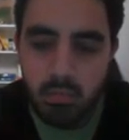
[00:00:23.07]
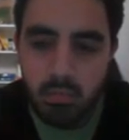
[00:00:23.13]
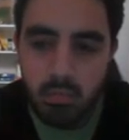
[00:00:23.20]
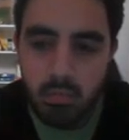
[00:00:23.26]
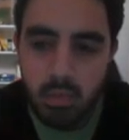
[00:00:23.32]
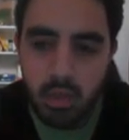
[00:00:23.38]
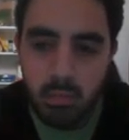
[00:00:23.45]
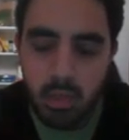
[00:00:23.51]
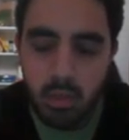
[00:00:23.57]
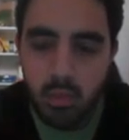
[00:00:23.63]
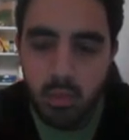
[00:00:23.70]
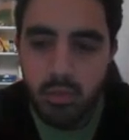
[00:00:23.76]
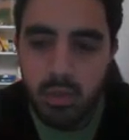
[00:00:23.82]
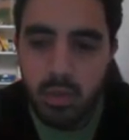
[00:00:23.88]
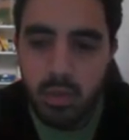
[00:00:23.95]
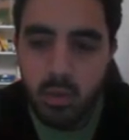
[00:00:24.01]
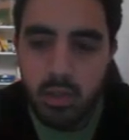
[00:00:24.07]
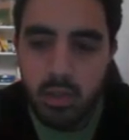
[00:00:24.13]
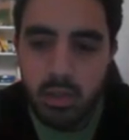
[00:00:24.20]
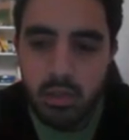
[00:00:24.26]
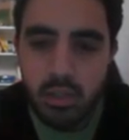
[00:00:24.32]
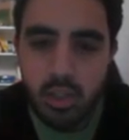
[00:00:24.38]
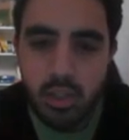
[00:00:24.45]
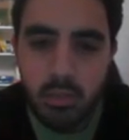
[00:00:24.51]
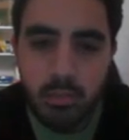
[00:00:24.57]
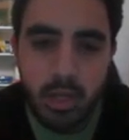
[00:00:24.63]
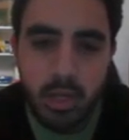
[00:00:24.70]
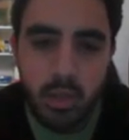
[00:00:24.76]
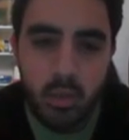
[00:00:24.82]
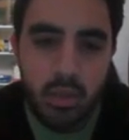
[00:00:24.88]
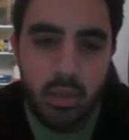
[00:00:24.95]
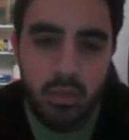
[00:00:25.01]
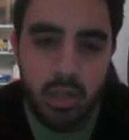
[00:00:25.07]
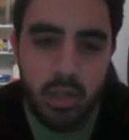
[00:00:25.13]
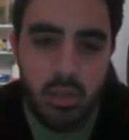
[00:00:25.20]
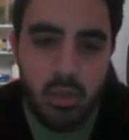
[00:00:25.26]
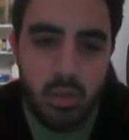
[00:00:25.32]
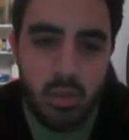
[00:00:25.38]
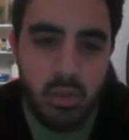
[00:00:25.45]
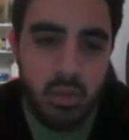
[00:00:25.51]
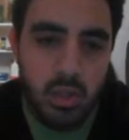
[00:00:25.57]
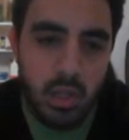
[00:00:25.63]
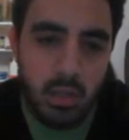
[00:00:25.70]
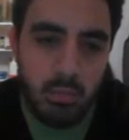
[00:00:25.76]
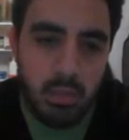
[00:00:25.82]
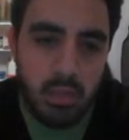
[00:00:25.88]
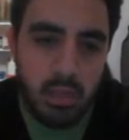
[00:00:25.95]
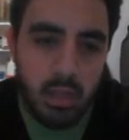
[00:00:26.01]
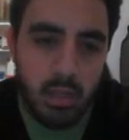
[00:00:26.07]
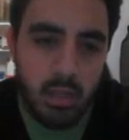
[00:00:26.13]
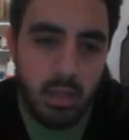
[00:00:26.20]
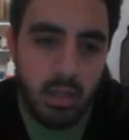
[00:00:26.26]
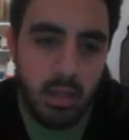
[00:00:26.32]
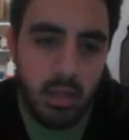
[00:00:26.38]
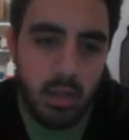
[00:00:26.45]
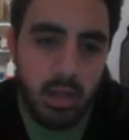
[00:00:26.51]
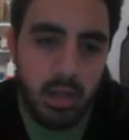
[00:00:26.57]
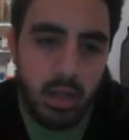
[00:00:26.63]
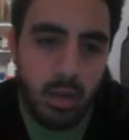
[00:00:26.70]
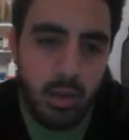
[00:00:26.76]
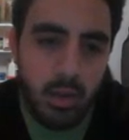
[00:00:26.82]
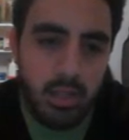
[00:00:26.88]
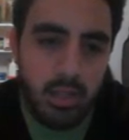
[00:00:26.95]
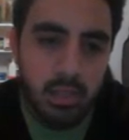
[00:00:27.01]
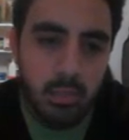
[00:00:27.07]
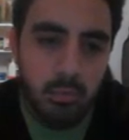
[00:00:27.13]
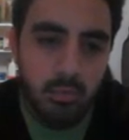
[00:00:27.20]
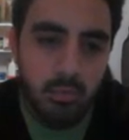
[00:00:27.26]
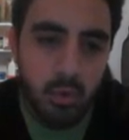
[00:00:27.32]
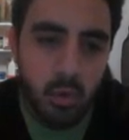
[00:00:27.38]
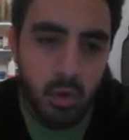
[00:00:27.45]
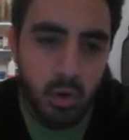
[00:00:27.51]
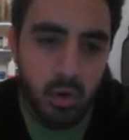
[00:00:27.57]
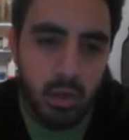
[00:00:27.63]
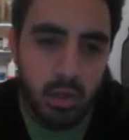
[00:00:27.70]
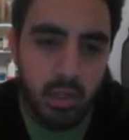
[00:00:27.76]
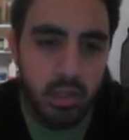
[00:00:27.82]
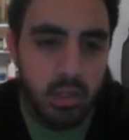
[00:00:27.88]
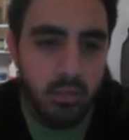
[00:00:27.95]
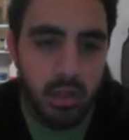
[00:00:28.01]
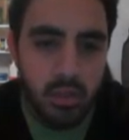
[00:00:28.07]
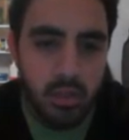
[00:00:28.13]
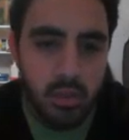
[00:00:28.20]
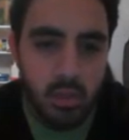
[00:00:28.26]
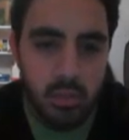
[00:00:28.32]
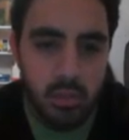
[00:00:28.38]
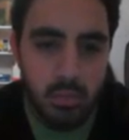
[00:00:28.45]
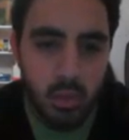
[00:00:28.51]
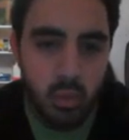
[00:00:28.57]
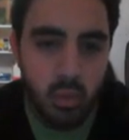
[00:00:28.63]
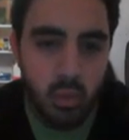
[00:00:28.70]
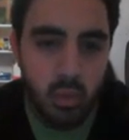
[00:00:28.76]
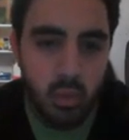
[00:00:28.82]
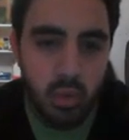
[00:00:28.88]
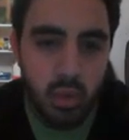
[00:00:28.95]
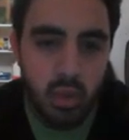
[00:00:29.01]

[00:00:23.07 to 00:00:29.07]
معروف ان كل integer بيبقى له divisors يعني مثلا لو x ب 4 الديفايزرز بتوعه